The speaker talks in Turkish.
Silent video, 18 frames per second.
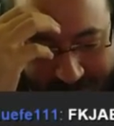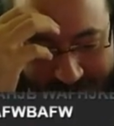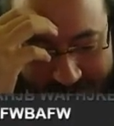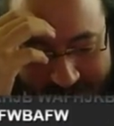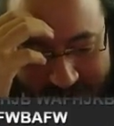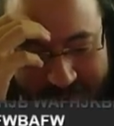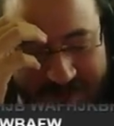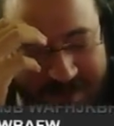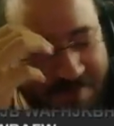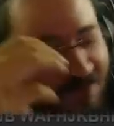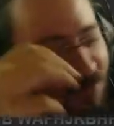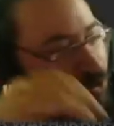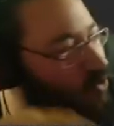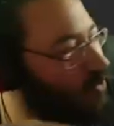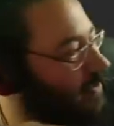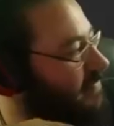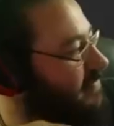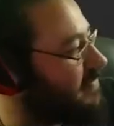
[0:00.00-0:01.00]
aramızda bir
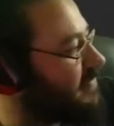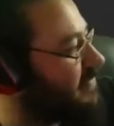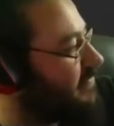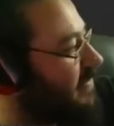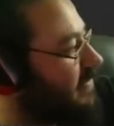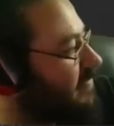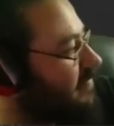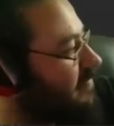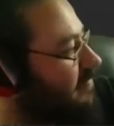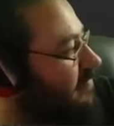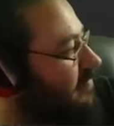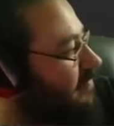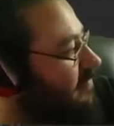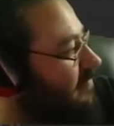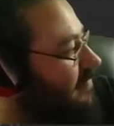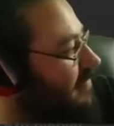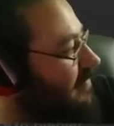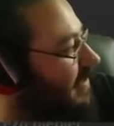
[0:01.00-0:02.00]
kulaksız var.
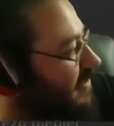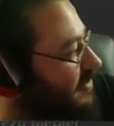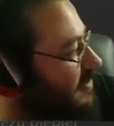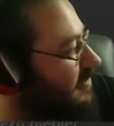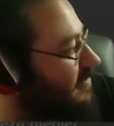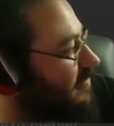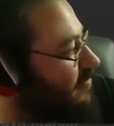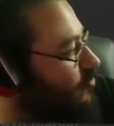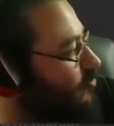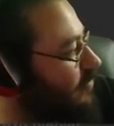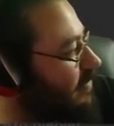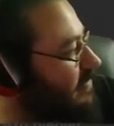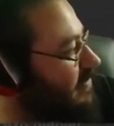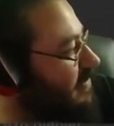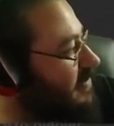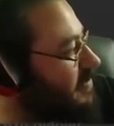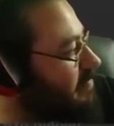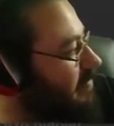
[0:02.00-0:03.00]
Gerçekten kulağa
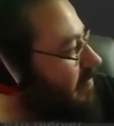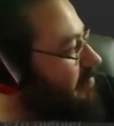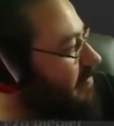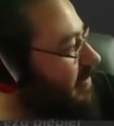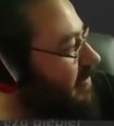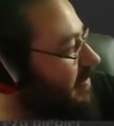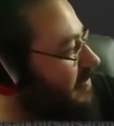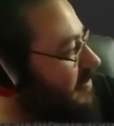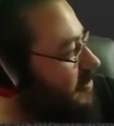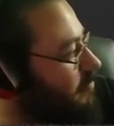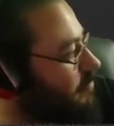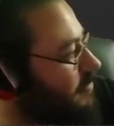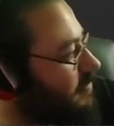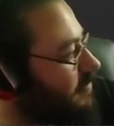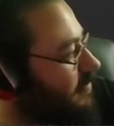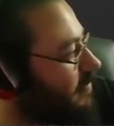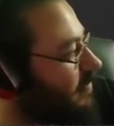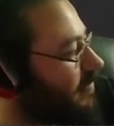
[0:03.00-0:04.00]
çalışmayan bir
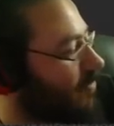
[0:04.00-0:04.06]
kardeşimiz.